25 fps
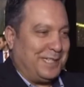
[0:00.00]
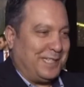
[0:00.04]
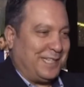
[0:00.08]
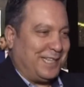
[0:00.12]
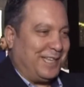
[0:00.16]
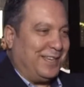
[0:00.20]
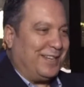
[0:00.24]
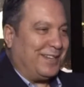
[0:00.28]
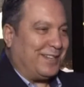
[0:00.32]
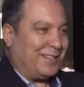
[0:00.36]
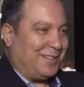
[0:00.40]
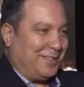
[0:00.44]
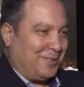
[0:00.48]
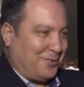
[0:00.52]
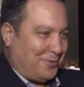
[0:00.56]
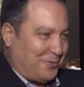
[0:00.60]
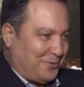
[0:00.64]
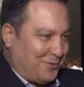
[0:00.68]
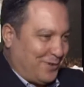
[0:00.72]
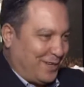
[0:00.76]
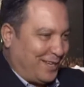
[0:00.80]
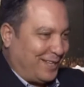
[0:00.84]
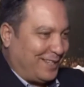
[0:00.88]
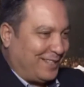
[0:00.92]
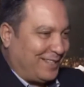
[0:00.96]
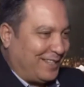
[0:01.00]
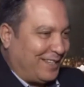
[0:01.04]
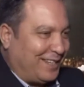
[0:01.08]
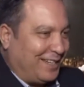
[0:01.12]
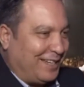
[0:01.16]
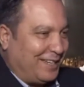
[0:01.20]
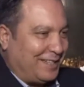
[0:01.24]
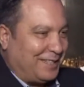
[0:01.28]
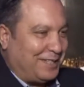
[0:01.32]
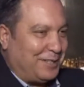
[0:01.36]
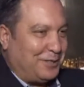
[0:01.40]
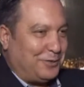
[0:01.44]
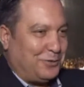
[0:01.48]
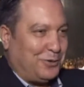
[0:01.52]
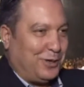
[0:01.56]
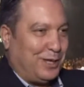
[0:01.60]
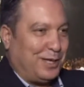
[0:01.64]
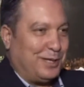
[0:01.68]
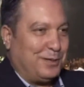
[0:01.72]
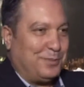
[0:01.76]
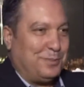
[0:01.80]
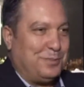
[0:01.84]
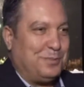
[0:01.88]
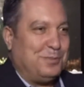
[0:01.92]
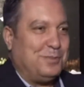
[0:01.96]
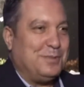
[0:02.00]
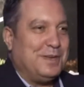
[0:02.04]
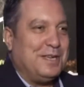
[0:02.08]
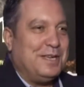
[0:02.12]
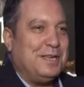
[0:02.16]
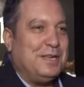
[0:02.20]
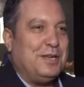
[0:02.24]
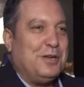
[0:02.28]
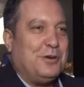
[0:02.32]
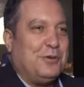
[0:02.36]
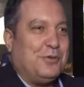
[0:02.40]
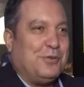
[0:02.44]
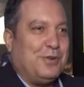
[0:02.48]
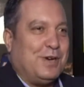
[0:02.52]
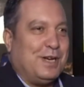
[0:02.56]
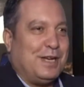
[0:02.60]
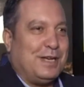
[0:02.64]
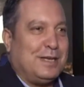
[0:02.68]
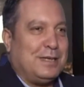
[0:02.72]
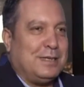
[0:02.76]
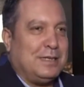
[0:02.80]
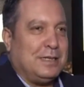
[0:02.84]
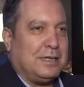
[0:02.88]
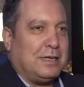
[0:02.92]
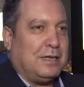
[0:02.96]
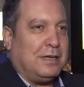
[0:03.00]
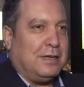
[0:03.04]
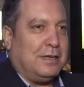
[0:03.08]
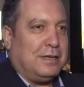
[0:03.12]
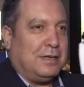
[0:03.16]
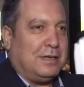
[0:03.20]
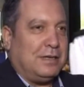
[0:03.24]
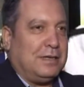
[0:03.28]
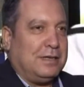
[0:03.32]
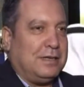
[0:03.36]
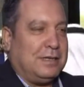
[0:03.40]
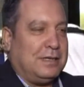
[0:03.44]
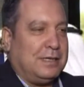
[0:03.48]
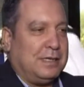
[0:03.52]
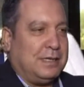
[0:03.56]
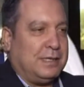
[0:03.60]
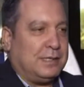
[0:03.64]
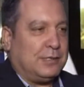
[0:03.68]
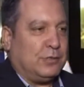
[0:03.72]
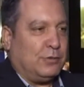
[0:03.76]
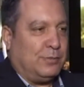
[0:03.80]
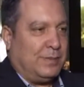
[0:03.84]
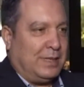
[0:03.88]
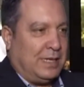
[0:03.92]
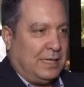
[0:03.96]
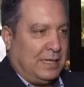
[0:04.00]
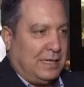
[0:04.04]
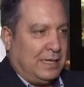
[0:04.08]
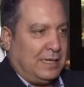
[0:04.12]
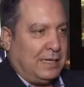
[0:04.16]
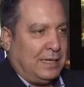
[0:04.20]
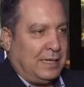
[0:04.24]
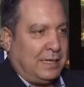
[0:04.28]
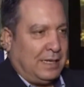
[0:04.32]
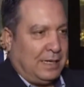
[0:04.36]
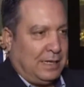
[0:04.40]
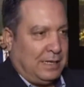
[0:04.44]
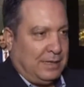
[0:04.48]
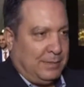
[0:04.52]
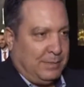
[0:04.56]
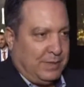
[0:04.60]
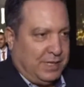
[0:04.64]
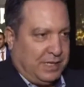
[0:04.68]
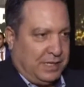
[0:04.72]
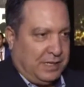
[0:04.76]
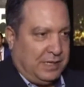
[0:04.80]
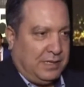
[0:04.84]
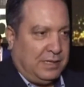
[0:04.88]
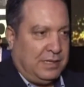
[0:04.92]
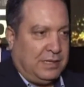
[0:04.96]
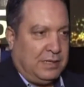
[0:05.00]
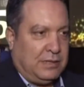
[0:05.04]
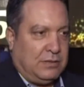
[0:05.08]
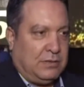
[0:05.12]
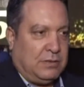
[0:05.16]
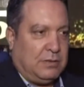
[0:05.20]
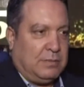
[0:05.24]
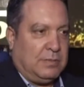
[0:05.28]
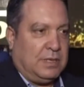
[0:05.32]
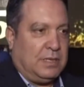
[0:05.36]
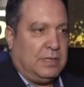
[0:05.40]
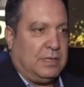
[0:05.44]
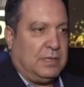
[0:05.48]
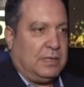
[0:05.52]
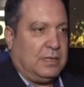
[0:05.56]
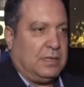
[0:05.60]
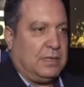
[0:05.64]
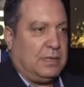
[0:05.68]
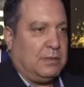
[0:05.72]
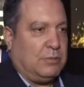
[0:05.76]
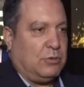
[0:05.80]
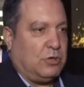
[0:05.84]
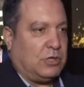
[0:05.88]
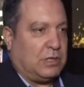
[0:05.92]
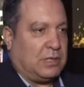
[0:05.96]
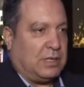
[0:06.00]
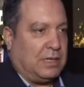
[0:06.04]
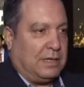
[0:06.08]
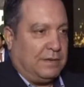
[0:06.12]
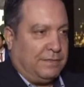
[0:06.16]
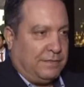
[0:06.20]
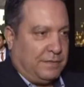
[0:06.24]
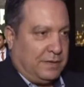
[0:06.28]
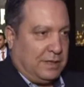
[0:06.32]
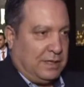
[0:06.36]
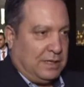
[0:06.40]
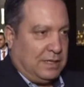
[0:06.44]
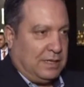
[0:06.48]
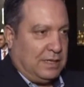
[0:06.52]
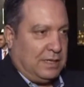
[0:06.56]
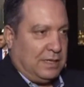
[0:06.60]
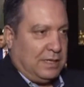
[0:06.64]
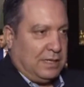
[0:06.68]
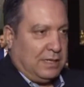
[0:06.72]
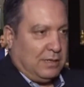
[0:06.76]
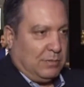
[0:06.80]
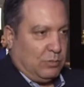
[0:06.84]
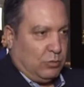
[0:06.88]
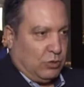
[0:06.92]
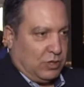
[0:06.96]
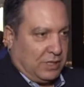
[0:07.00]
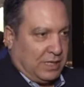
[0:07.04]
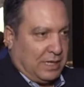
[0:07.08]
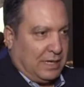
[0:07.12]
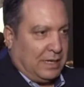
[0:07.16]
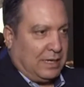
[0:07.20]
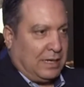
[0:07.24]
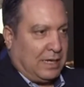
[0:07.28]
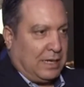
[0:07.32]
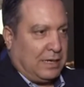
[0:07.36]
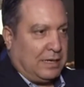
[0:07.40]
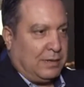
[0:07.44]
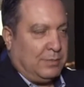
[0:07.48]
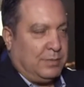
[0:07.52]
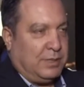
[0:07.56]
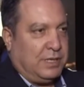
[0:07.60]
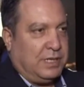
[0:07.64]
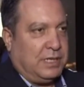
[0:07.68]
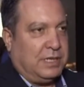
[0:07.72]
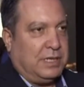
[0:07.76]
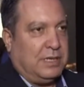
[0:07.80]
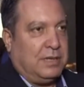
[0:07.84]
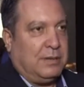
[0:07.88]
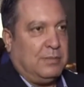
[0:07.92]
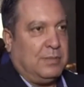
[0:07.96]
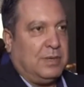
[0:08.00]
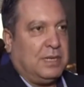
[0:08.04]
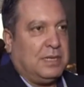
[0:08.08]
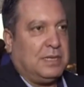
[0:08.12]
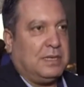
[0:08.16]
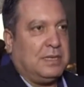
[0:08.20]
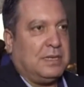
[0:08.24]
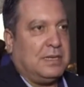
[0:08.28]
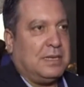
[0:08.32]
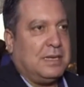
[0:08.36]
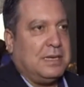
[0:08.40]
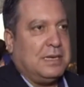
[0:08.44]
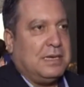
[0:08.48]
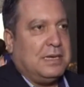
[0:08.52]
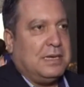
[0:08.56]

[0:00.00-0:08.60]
لزيارة الكويت التي نحب ولقاء زملاء إعلاميين من مختلف البلدان العربية من